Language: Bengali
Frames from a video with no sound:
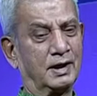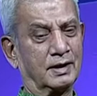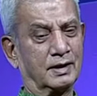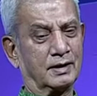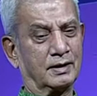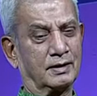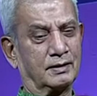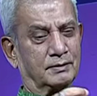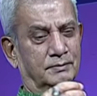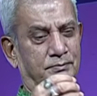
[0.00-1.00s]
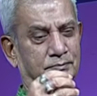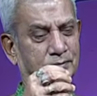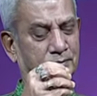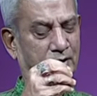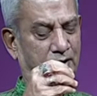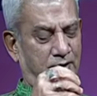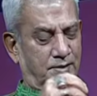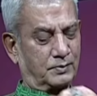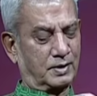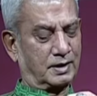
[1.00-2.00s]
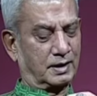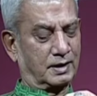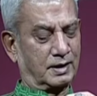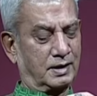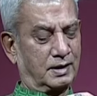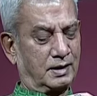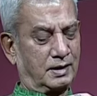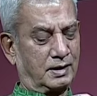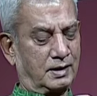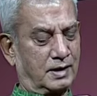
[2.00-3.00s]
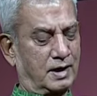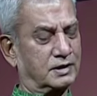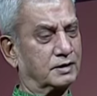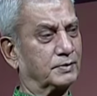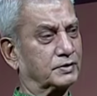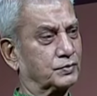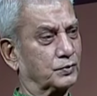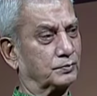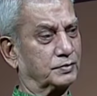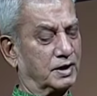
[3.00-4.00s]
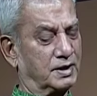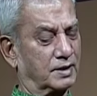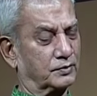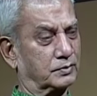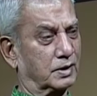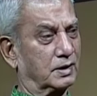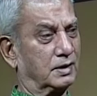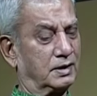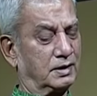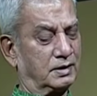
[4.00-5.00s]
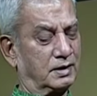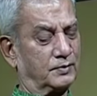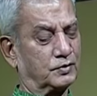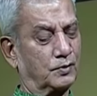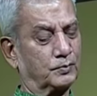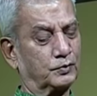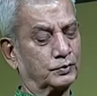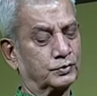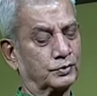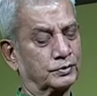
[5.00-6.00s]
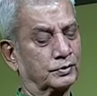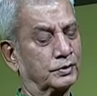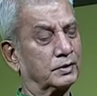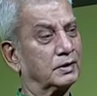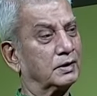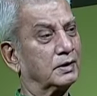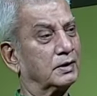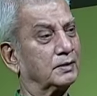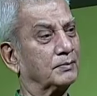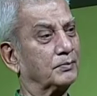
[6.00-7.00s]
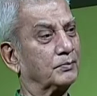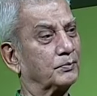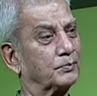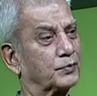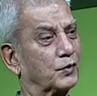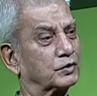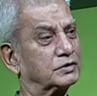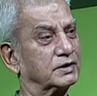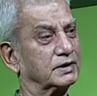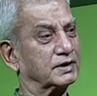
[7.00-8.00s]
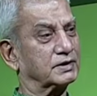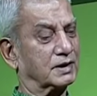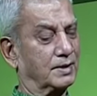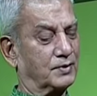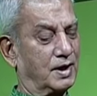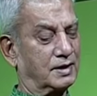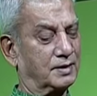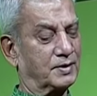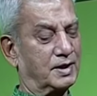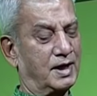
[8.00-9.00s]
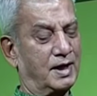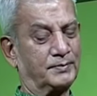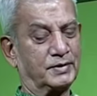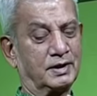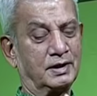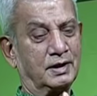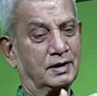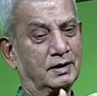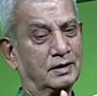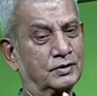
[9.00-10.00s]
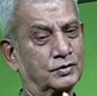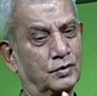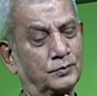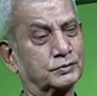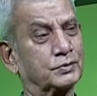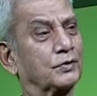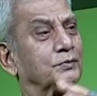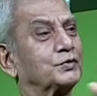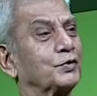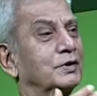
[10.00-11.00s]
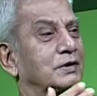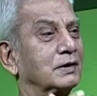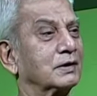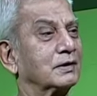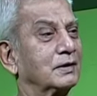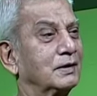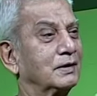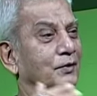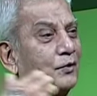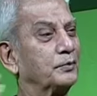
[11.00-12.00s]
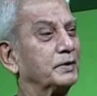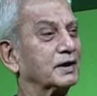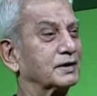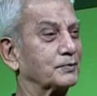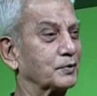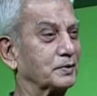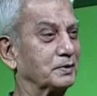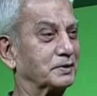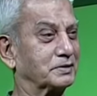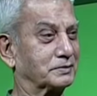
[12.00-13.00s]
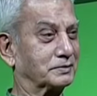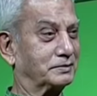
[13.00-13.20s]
একটা মানে কি বলে এটাকে এটা আশীর্বাদ স্বরূপ যে এই নাটকটা যে আমি সবগুলো চরিত্রয় প্রক্সি দিয়েছি এবং আলটিমেটলি আমি সমস্ত রকম চরিত্রের অভিনেতা প্রবীর মিত্র